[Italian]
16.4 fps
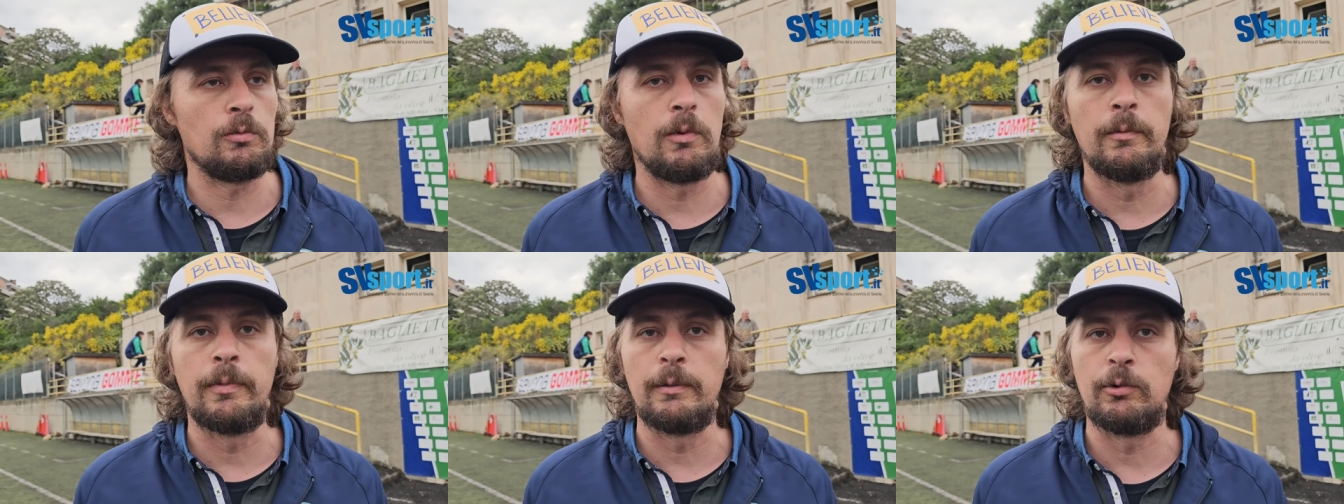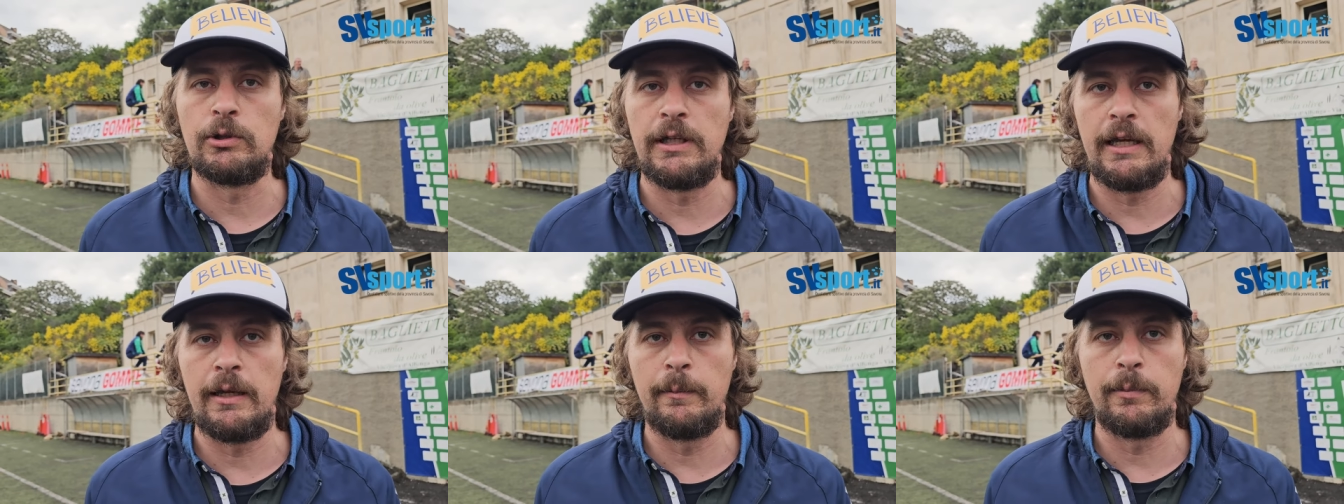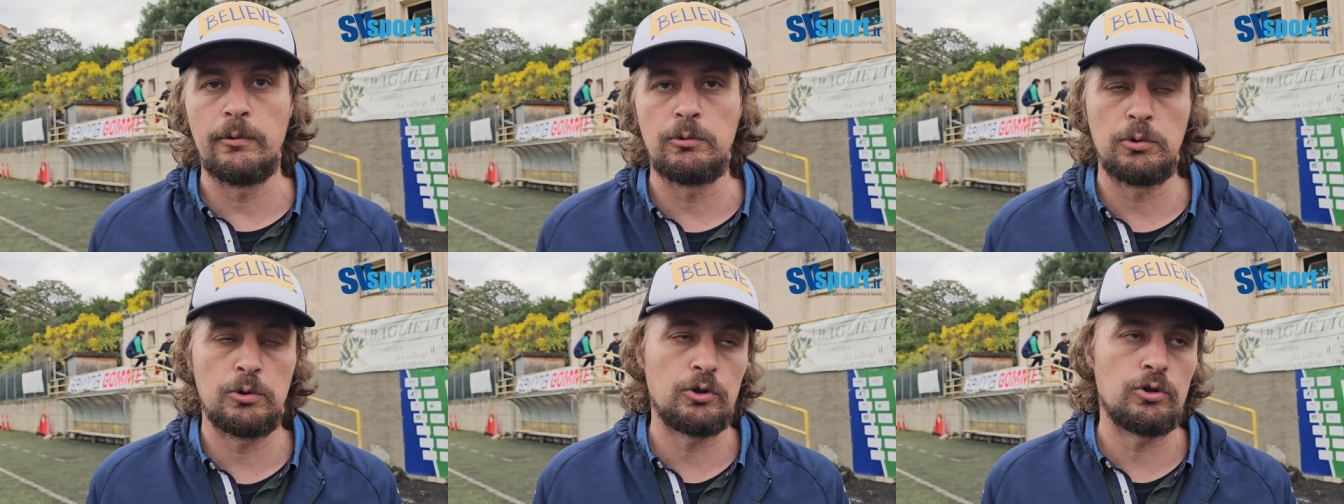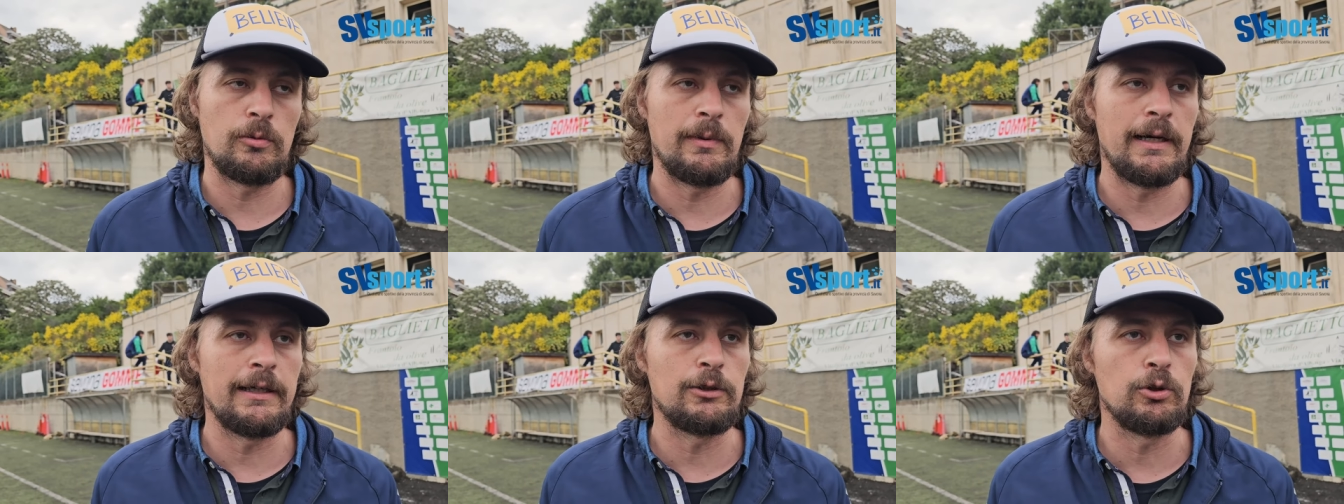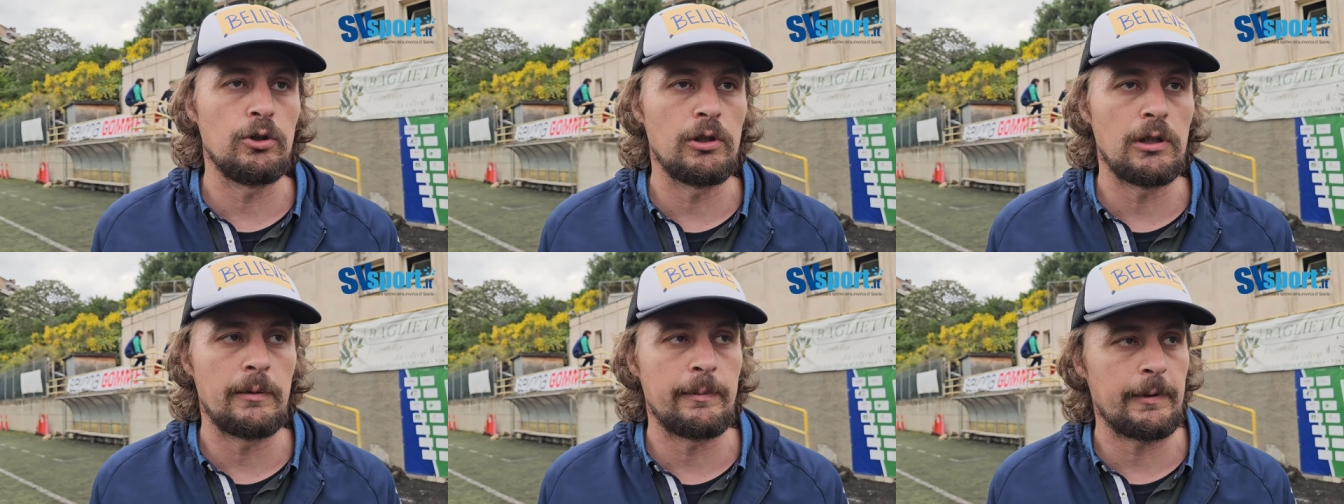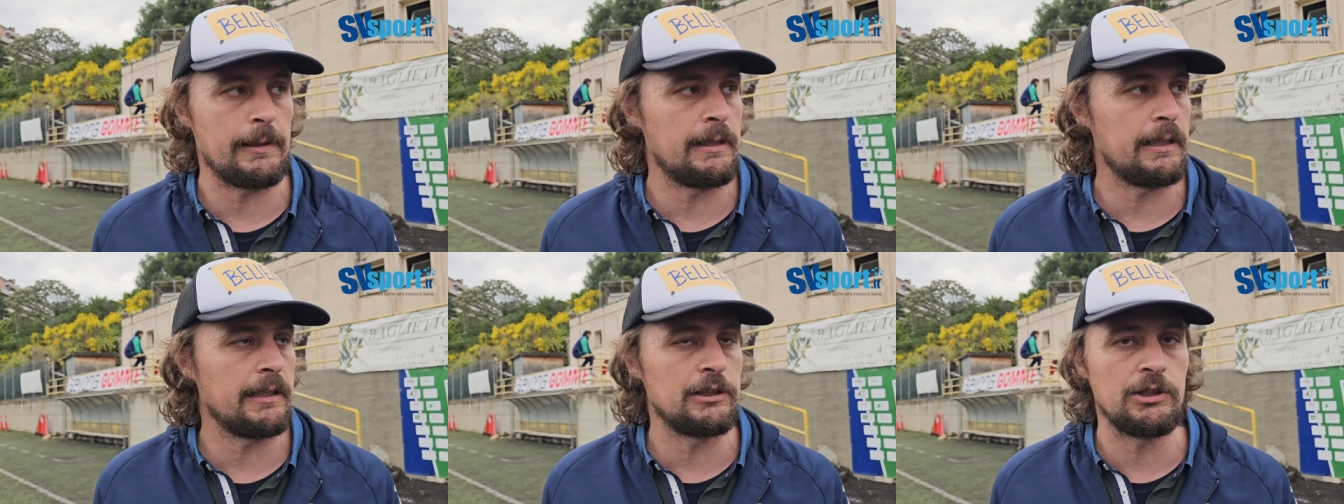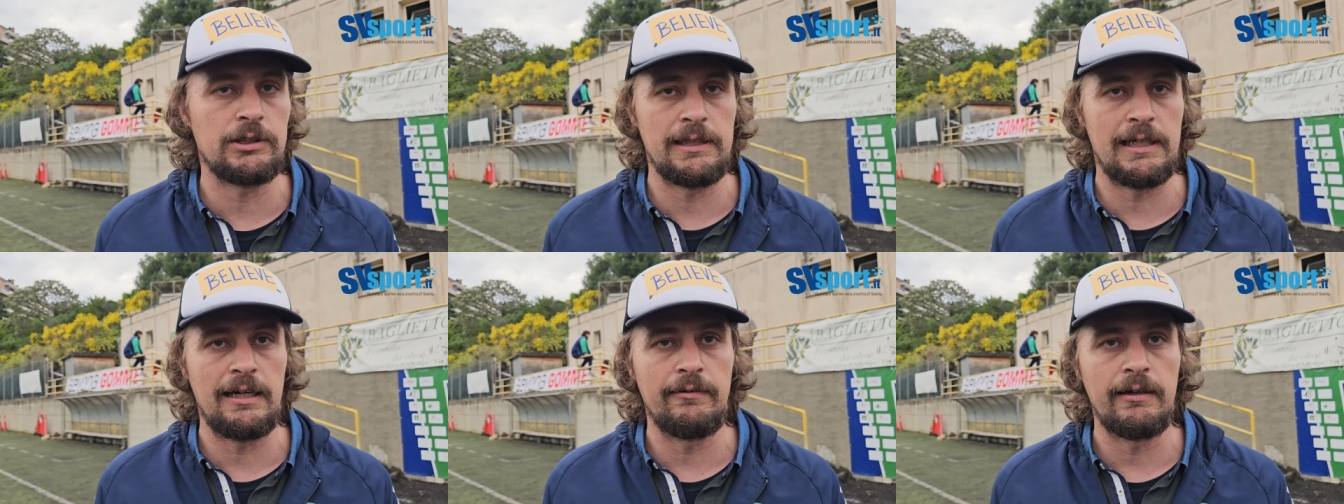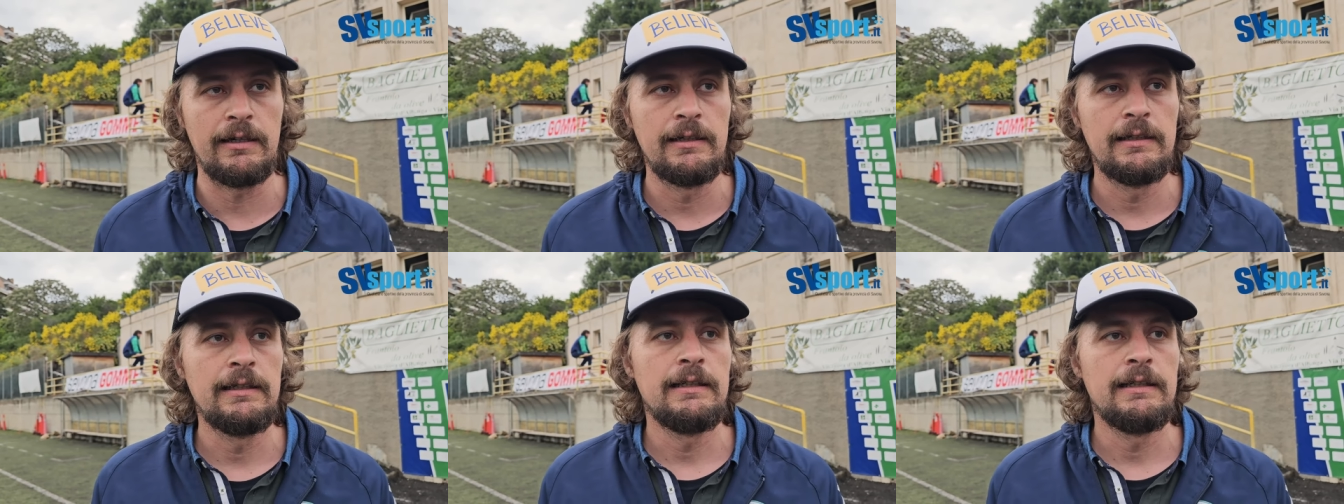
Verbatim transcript: buon primo tempo, tutto sommato è una partita che ci stava.